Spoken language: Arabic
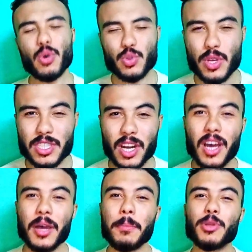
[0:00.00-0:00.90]

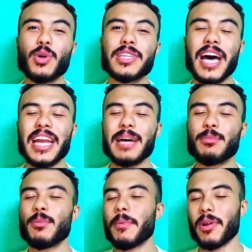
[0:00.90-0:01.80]
وسويسرا بتودعنا
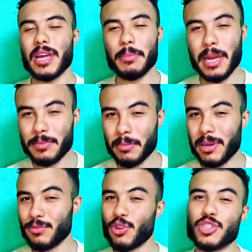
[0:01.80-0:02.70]
بمباراه جميله
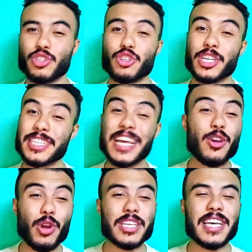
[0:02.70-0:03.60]
بتعملها في دور 16 زي
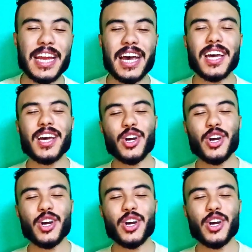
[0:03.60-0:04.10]
كل سنه